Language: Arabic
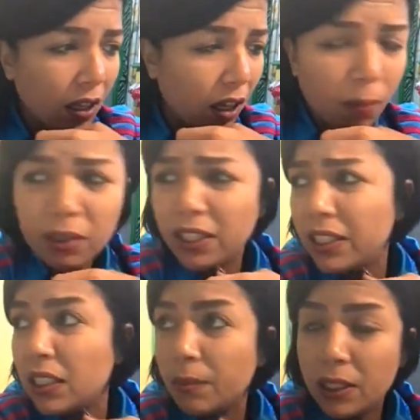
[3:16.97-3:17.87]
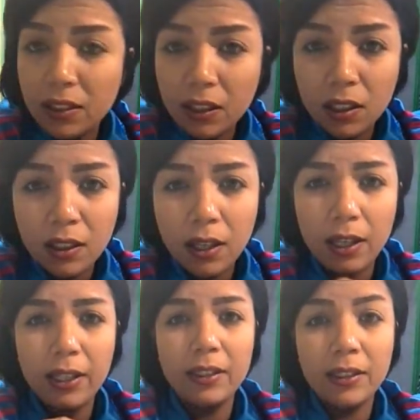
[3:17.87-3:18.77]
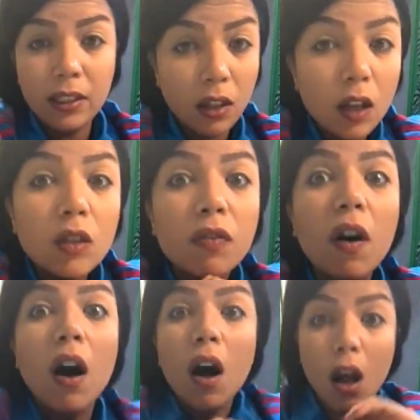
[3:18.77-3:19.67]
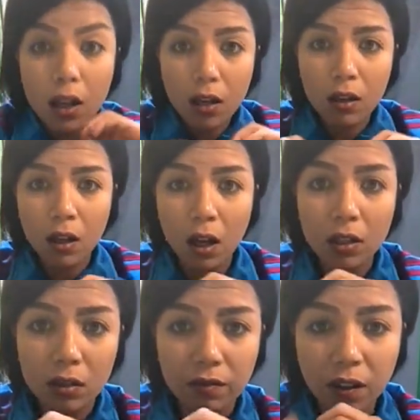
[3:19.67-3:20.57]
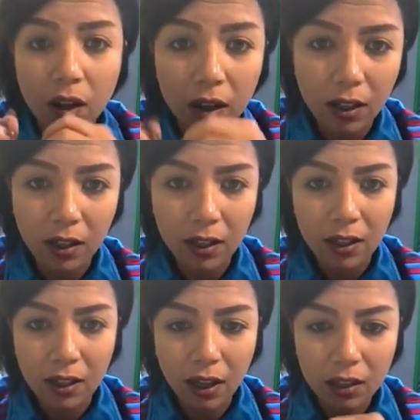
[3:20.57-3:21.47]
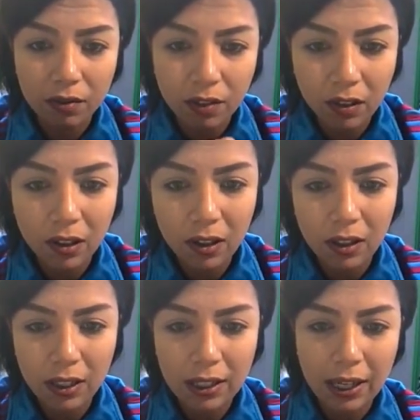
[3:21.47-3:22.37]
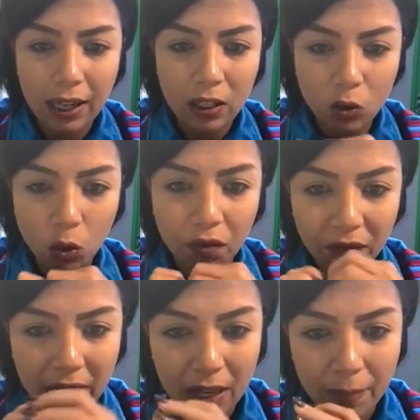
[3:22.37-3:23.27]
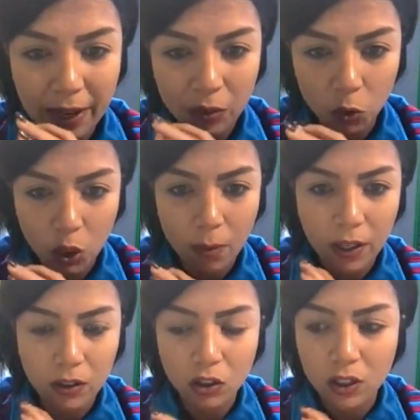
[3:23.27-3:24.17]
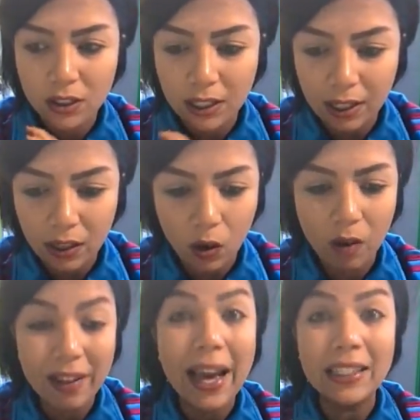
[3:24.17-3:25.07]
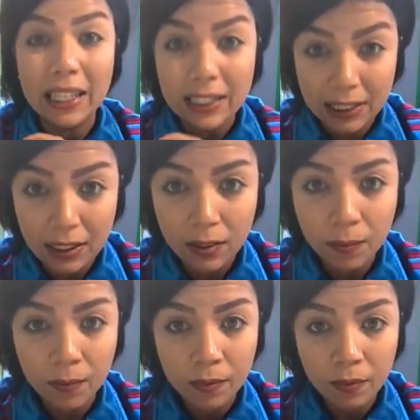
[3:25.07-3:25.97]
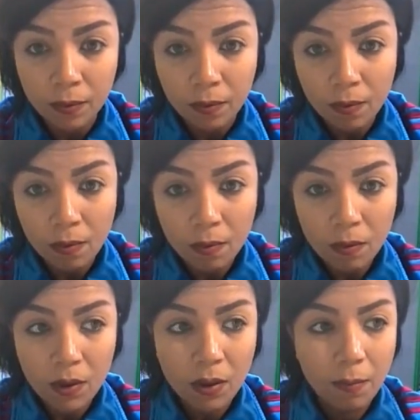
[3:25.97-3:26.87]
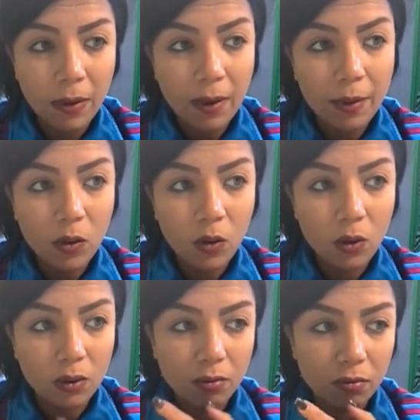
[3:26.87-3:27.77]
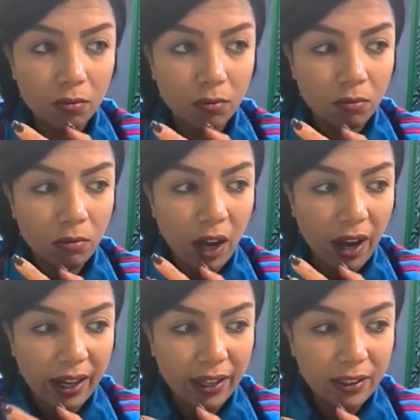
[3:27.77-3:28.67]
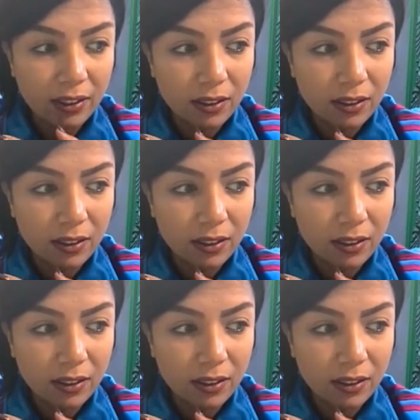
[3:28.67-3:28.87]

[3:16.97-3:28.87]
اخبط عيني يمين الاقي اتنين اطفال اطفال اطفال يعني دول فعلا ما يعدوش 14 سنة اللي هو في اعدادي بيعملوا حاجات